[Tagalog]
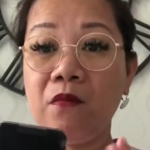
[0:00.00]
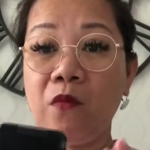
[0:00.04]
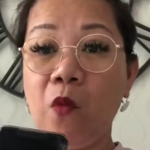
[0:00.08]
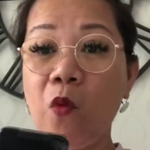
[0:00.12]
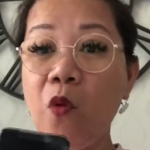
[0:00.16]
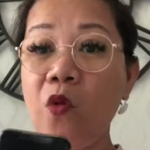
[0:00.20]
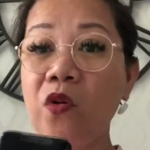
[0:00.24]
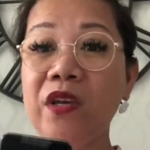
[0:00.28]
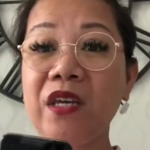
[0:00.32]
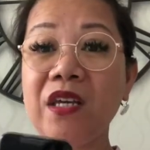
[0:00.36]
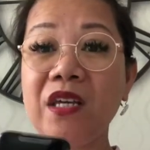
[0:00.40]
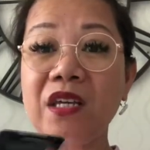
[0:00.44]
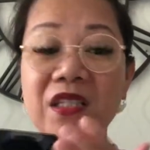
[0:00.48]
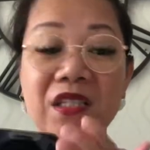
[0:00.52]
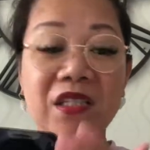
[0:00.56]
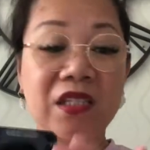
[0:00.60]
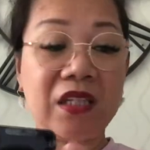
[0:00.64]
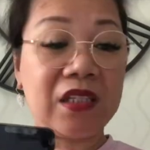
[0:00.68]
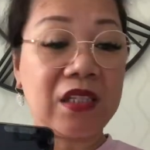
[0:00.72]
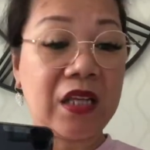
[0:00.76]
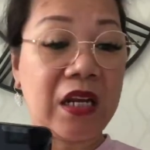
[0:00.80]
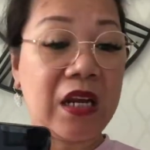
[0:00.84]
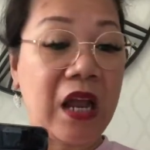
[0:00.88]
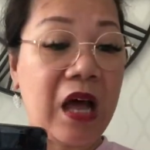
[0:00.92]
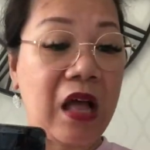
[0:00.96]
Okay siya
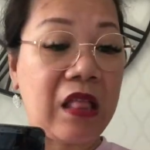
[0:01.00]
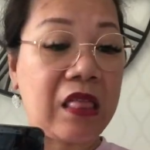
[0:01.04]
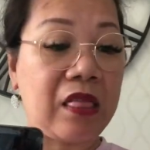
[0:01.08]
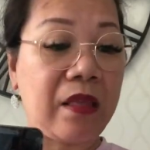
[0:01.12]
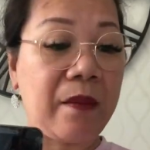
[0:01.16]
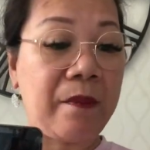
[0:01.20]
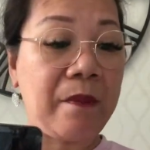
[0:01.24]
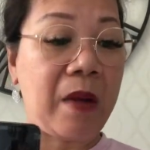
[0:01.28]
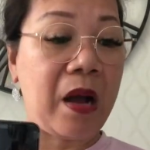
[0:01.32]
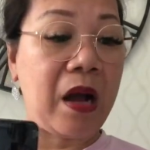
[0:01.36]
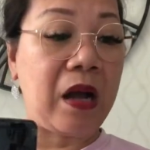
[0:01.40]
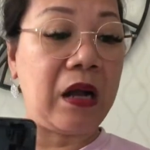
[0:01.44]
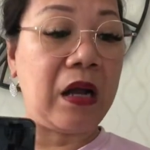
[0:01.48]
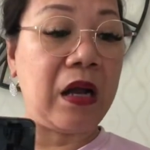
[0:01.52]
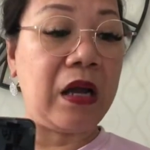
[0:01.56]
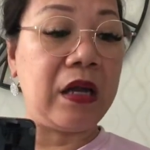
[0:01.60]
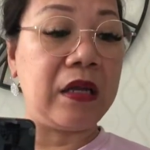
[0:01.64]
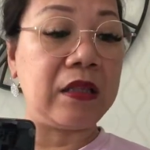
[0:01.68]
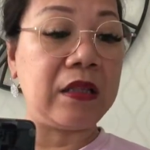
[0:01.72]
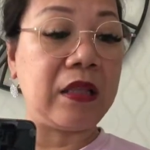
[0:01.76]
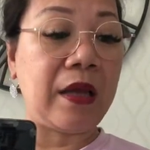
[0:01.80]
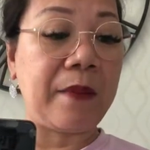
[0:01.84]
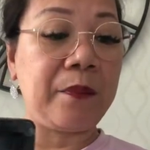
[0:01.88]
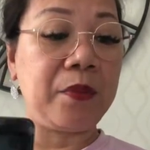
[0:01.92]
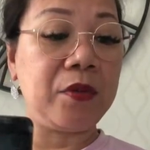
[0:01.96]
sa lahat ng
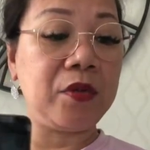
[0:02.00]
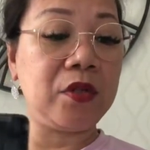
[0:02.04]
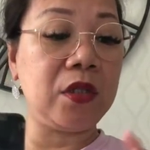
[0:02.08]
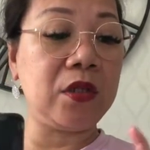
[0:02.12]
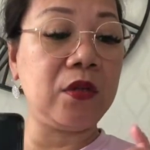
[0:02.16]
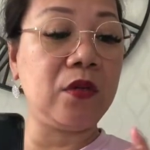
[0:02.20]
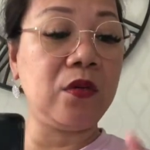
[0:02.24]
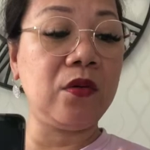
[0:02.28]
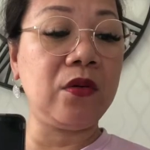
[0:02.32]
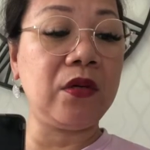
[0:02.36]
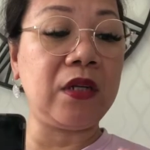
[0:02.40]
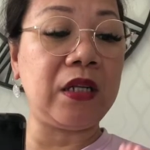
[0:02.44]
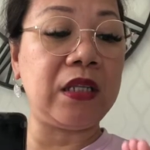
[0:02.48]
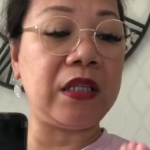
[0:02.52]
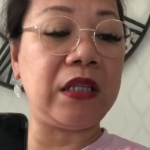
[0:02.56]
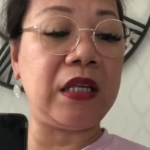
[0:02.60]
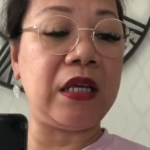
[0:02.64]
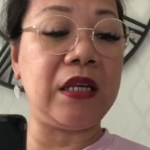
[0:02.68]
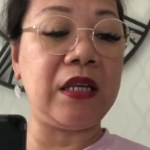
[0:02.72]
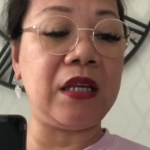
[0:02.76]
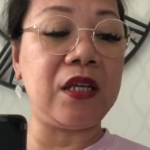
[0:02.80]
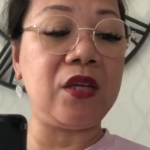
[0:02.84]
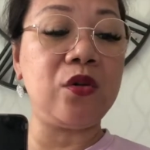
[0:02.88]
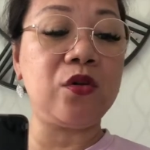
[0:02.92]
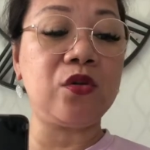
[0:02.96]
bagay. Tapos itong
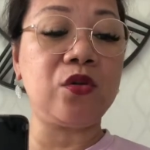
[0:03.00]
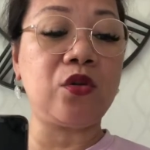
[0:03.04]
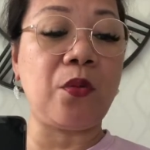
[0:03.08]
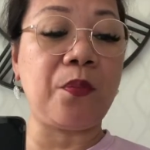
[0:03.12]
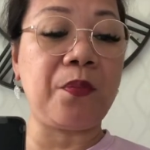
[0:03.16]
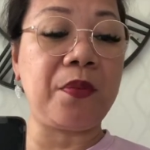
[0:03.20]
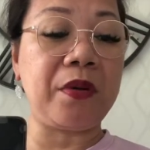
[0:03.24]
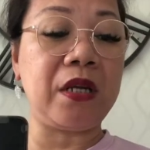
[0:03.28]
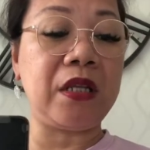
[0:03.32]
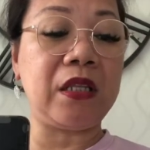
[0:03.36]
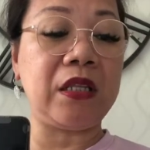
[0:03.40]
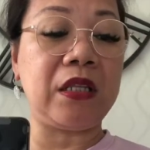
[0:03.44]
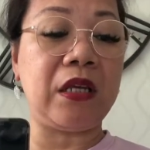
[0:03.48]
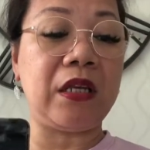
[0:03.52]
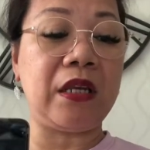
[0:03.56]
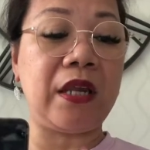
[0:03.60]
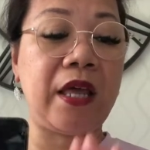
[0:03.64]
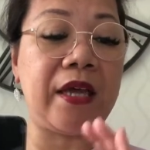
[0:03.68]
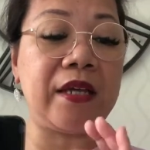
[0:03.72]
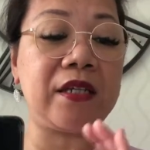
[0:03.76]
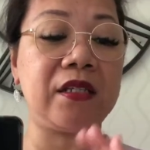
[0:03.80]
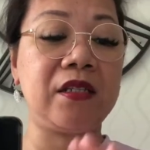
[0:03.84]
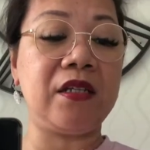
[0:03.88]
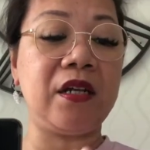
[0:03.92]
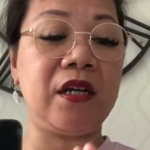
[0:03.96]
retina, yung Super Retina
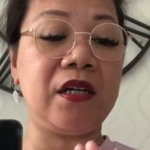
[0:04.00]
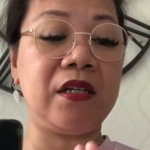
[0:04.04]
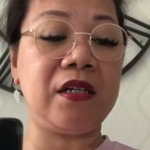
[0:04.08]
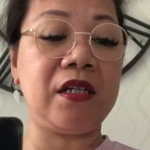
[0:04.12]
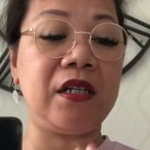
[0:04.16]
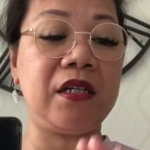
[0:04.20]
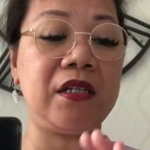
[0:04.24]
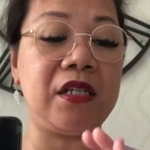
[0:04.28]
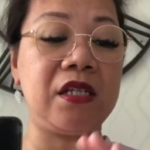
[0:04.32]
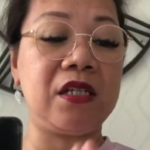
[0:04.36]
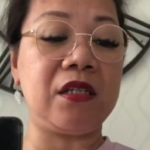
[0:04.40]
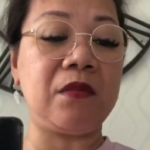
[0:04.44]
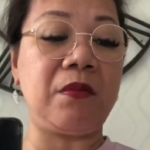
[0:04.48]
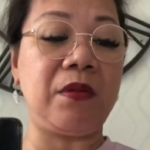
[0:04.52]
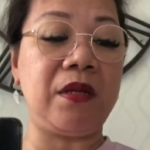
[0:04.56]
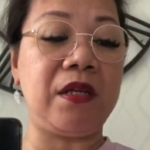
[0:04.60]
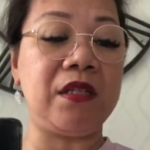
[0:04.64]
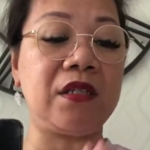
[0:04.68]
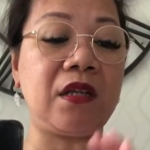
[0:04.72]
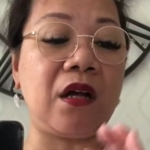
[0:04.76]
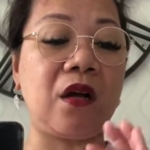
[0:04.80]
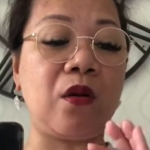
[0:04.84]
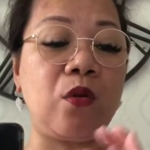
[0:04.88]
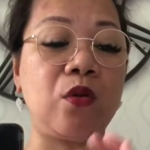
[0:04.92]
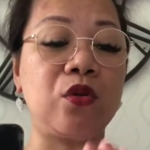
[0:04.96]
XDR niya display is
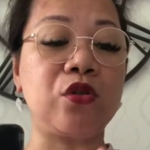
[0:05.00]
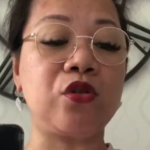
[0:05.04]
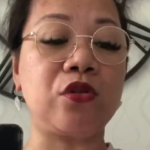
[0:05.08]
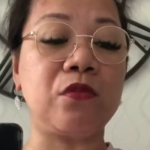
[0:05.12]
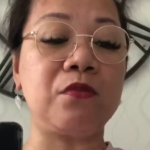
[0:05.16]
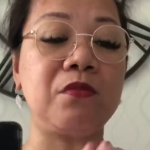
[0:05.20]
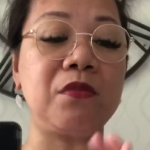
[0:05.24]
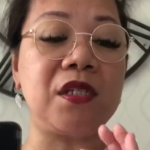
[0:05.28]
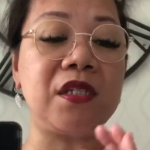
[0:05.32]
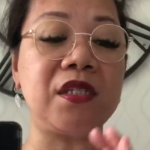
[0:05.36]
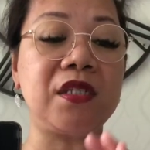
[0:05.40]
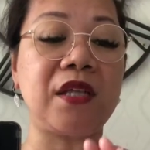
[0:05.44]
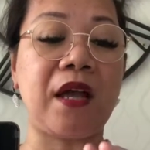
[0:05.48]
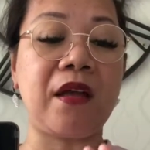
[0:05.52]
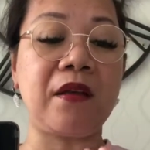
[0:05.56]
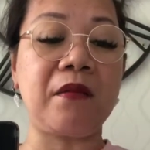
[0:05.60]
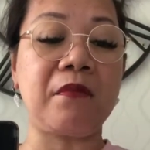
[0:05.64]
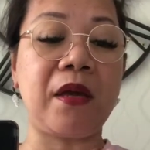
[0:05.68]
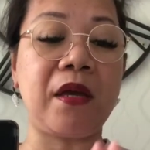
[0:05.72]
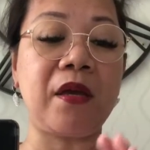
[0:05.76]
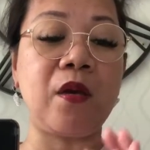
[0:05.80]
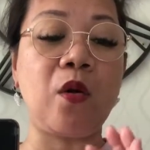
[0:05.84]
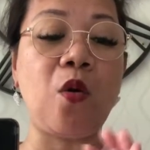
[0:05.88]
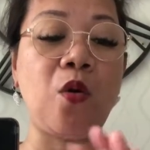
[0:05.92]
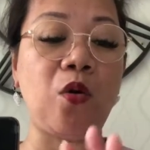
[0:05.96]
a custom design
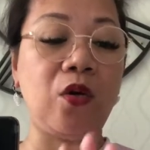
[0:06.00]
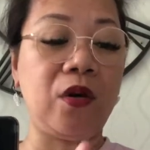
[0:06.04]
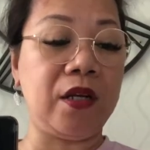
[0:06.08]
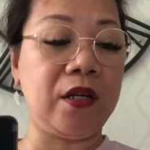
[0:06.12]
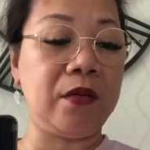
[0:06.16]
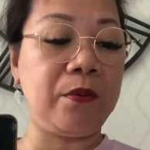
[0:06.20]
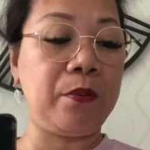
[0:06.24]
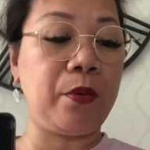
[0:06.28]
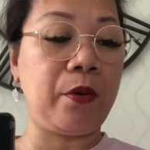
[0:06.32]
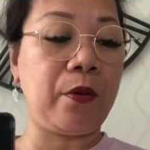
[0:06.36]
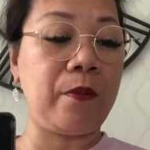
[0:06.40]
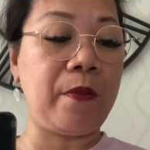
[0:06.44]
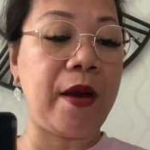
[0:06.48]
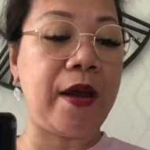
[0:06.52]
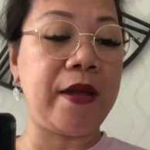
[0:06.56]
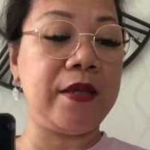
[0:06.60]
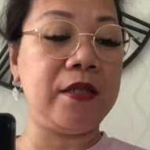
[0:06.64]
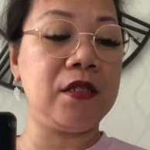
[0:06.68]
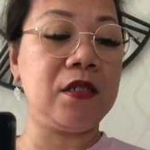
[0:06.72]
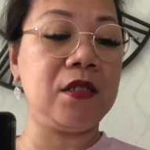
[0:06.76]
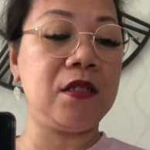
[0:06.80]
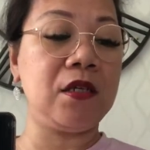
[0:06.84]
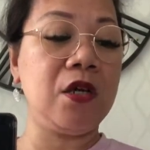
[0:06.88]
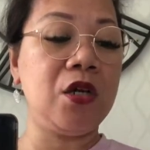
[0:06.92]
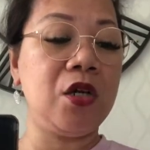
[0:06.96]
by OLED
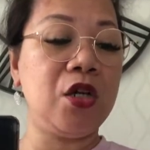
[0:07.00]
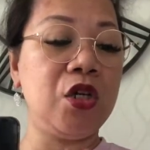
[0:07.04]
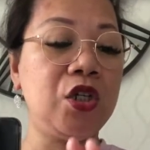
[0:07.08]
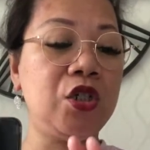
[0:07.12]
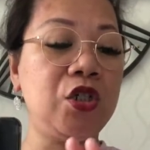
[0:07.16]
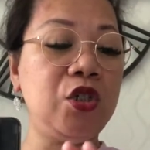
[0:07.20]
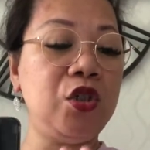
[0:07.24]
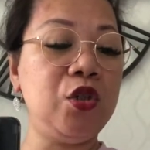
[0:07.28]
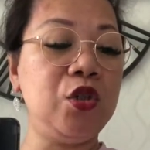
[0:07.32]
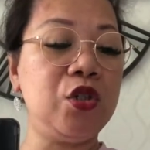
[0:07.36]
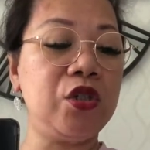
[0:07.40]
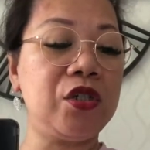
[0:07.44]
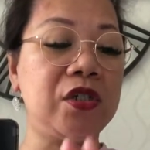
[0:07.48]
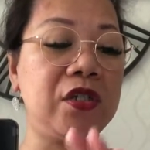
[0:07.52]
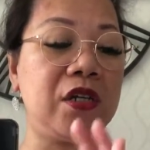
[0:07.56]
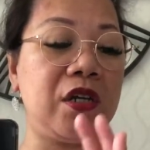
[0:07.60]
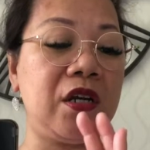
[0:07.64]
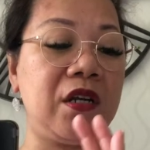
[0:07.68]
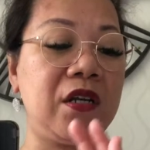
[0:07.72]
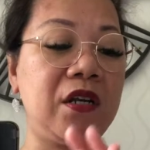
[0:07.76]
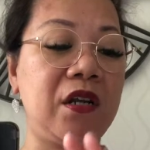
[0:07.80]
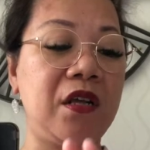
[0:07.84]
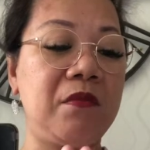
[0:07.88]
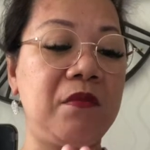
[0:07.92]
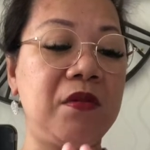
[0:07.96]
provides user
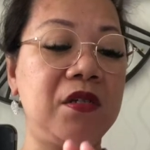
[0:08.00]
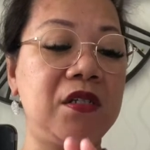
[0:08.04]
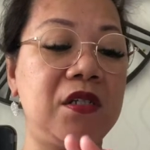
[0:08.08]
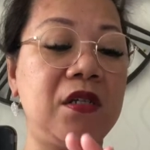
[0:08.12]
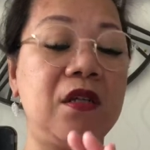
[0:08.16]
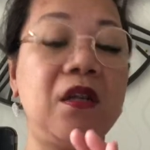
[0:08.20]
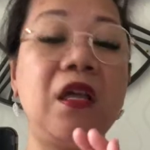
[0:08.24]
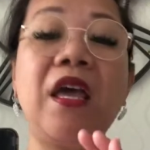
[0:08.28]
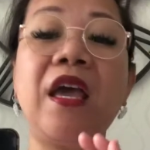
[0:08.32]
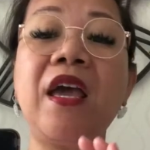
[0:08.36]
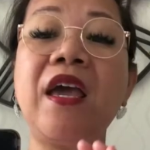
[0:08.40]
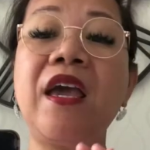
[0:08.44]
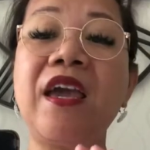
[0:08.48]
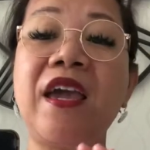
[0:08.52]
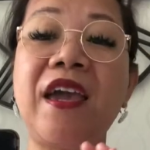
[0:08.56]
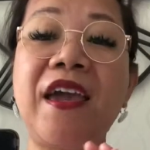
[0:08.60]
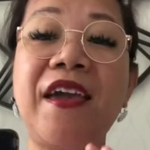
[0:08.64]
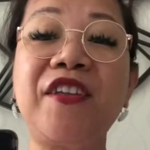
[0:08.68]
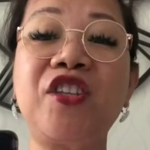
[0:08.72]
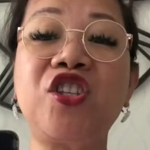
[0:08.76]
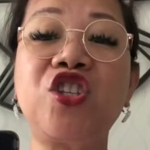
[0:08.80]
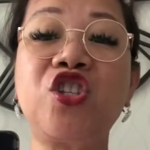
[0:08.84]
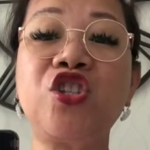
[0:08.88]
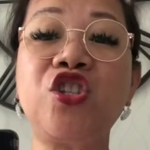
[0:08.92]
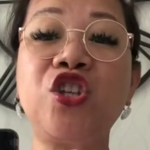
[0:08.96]
in immersive
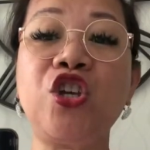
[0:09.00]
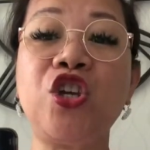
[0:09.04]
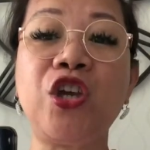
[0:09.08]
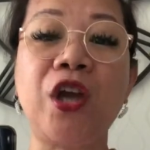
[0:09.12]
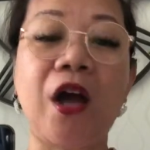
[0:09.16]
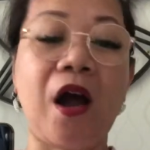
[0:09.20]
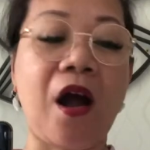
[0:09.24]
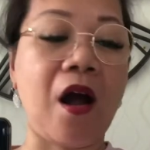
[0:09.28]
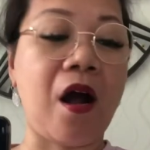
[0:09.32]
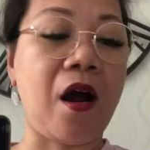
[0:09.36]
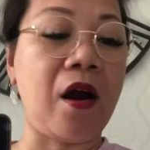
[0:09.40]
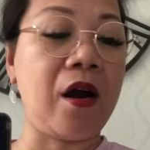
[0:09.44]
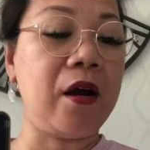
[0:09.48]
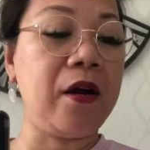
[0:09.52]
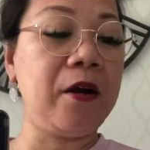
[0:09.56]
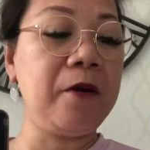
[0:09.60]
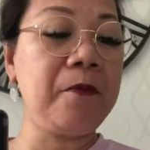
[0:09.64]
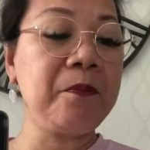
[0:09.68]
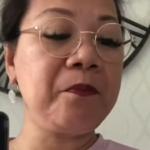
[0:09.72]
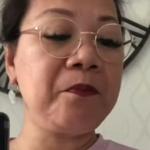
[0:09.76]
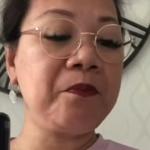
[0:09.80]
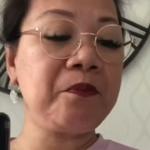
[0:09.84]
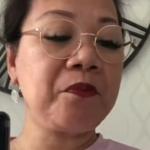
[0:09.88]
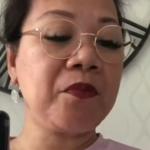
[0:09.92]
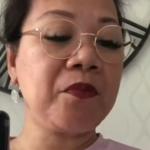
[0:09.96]
HDR